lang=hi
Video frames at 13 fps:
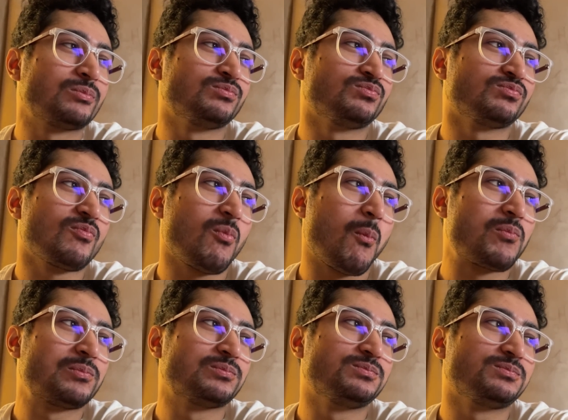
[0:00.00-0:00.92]
फाइल लगा
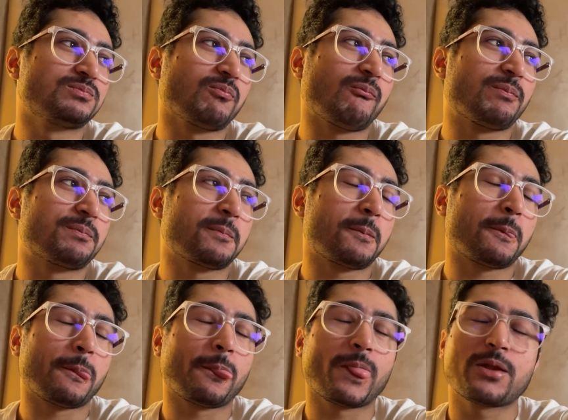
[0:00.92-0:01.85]
है
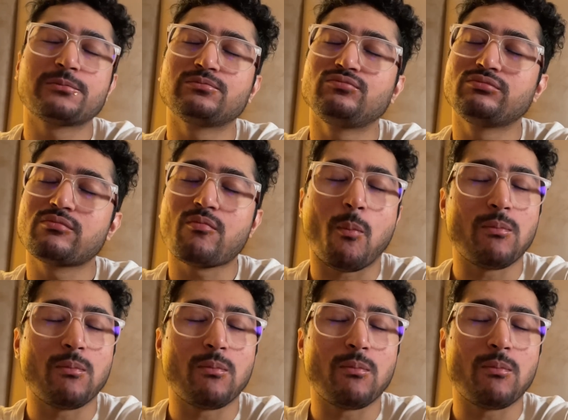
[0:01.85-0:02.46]
फाइल भी लगा है